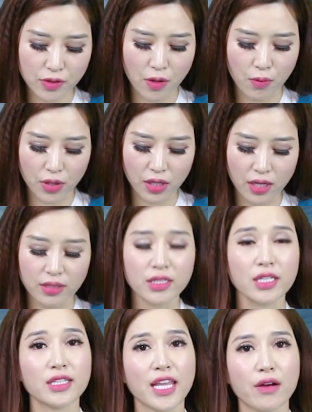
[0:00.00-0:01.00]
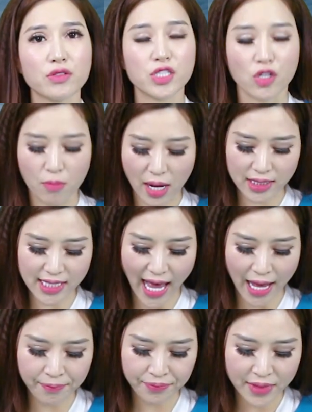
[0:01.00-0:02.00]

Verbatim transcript: đồng một lượng theo chiều bán ra.